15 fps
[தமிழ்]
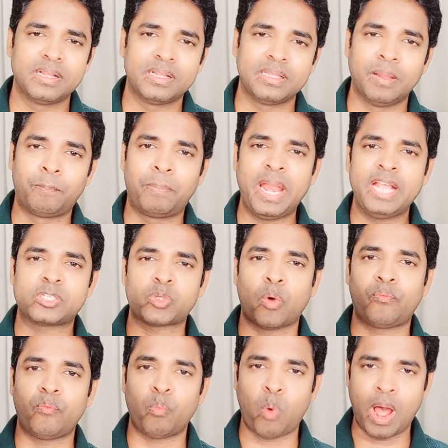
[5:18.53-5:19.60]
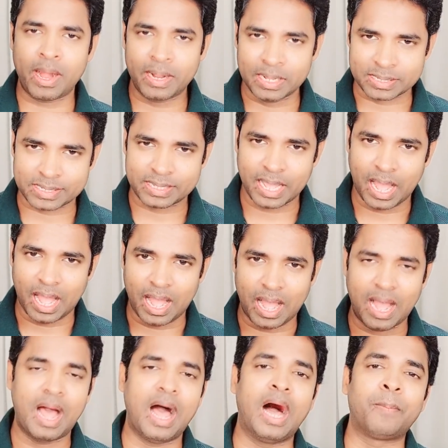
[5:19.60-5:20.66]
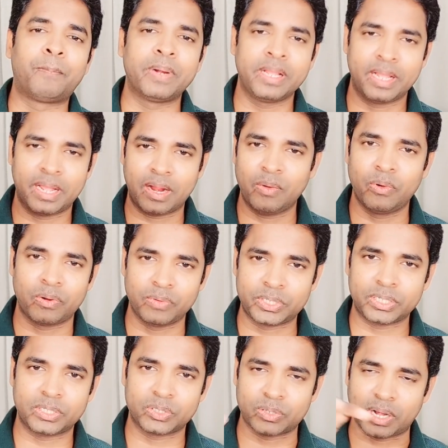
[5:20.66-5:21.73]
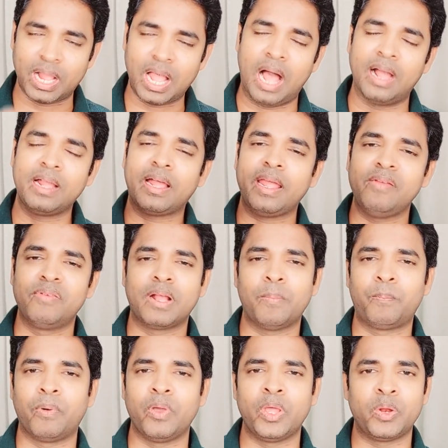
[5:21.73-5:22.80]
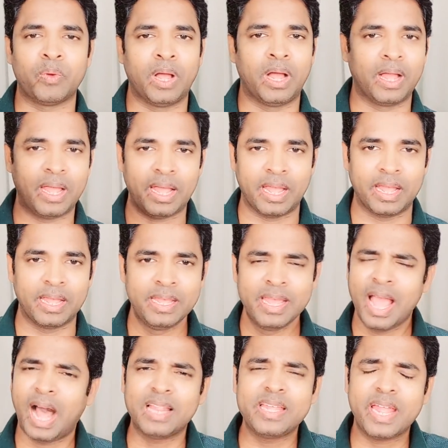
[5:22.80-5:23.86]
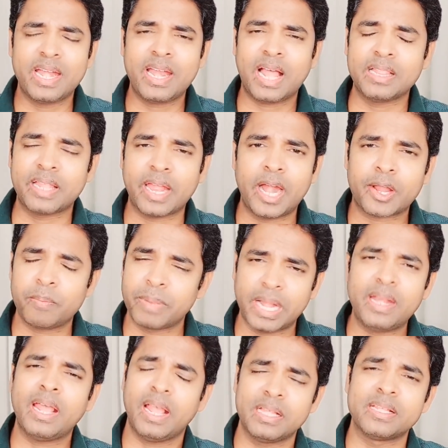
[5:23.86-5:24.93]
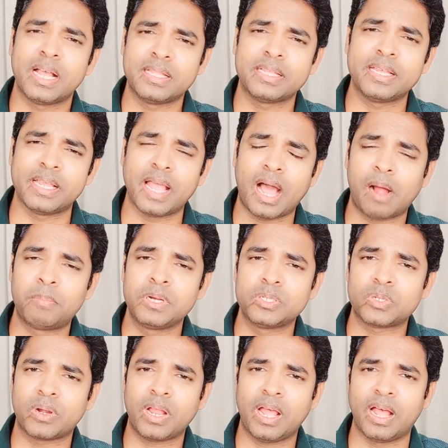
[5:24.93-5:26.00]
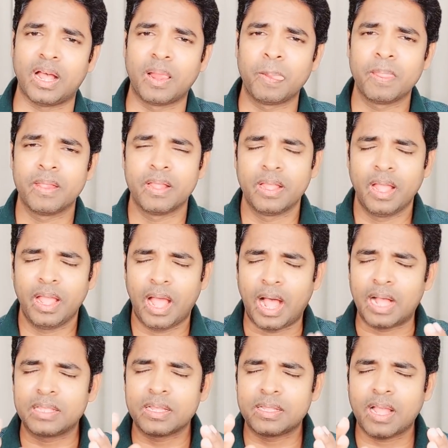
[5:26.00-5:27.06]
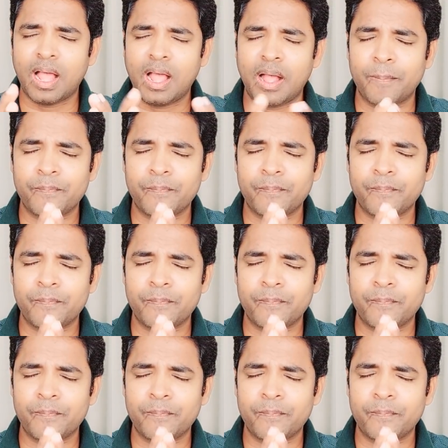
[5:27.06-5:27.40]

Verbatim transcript: த பிளேஸ் ஆஃப் வான்னஸ் அப்படிங்கிற ஒரு விஷயத்த சொல்கிறாங்க அங்கே இவங்க போயிடுவாங்க அது என்ன அந்த இடம் என்ன அது அது அப்படின்னு சொன்னால் அதுதான்